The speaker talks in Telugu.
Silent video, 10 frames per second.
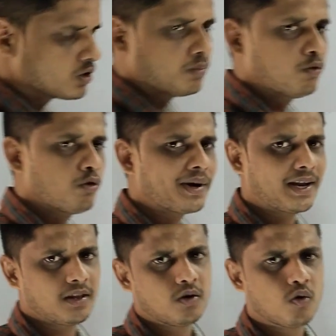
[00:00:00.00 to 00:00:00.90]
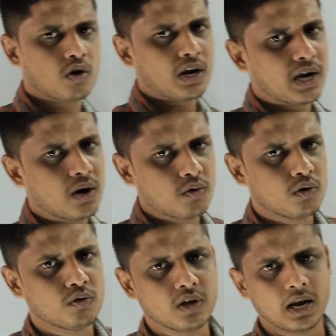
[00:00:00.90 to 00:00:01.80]
సో భూమి అనేది గుండ్రంగా
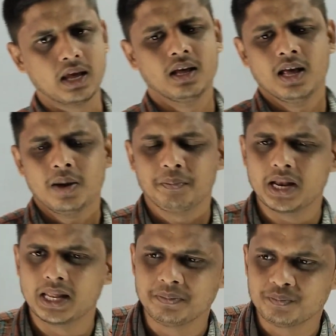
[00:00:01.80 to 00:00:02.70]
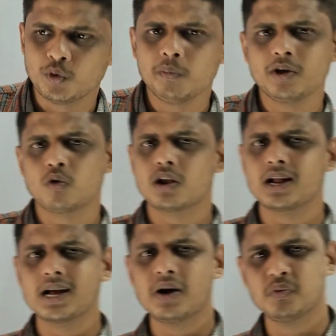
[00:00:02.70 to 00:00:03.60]
ఉంటుంది అని మరి భూమి
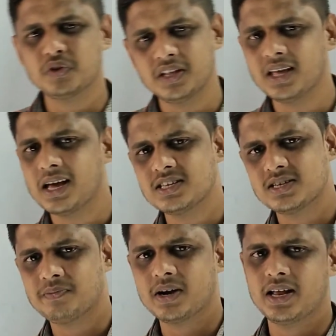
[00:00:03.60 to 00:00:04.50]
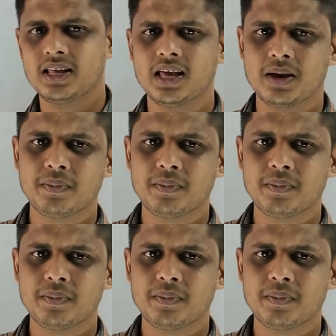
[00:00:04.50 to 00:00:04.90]
గుండ్రంగా ఉంది అని చెప్పడానికి